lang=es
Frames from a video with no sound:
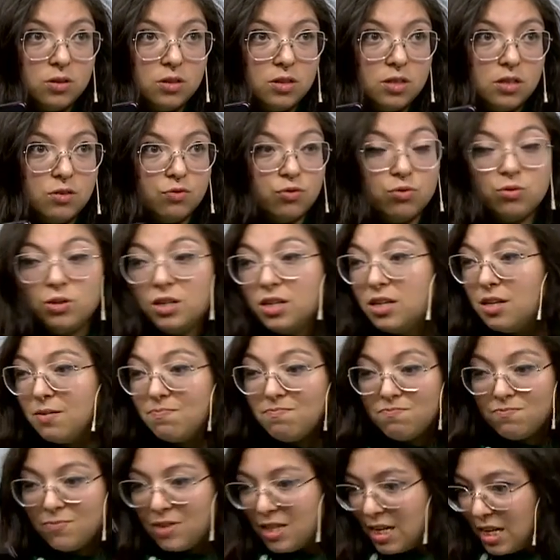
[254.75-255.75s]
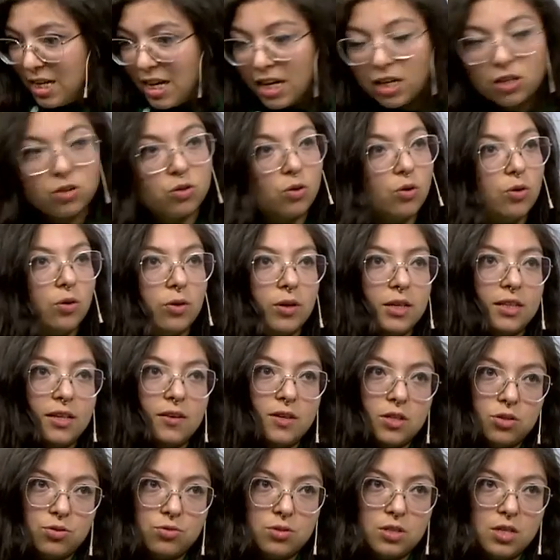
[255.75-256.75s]
y fundir en directo lo que
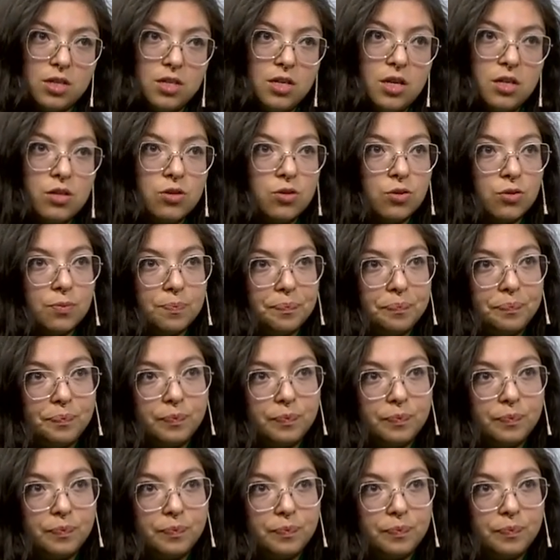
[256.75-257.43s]
estaba sucediendo.